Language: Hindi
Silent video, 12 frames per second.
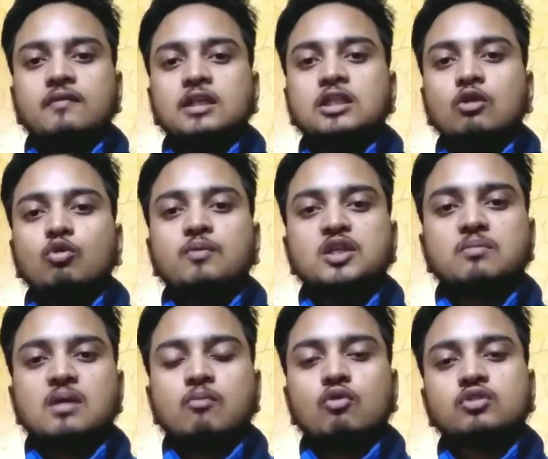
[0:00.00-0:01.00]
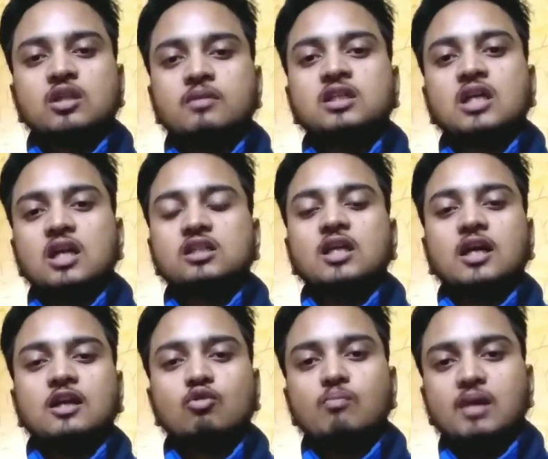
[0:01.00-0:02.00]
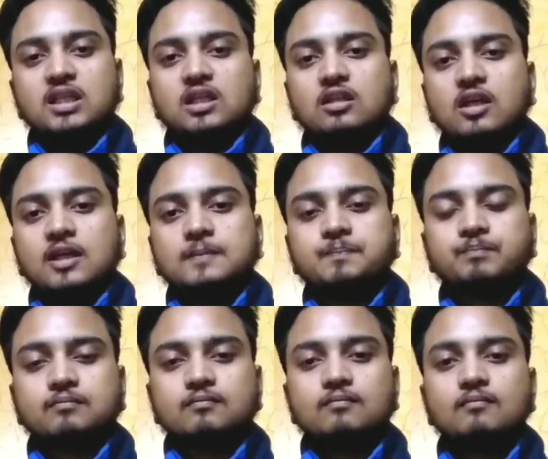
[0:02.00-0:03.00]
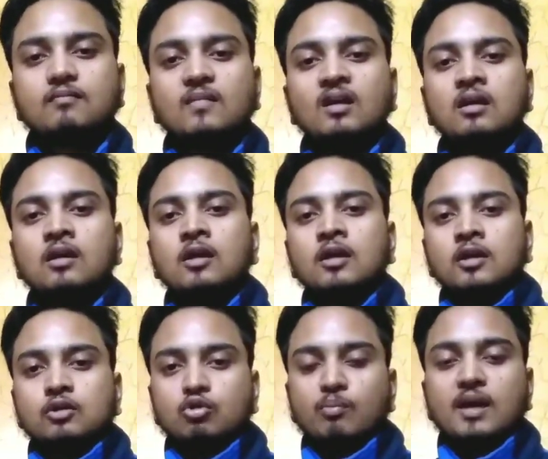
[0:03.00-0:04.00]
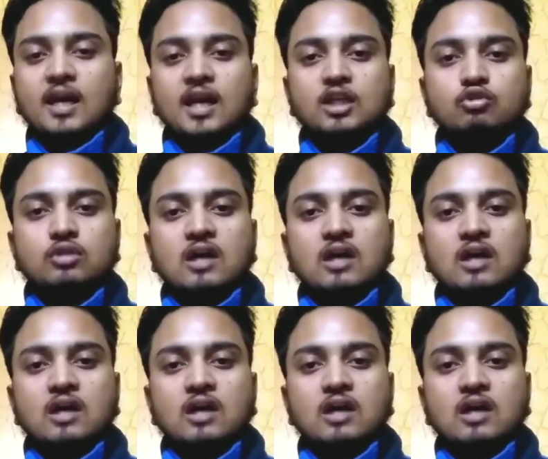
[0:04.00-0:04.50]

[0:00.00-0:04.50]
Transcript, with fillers: फिफ्टी में आपको सभी चैनल देखने को मिल जाते हैं तो मेरे लिए जो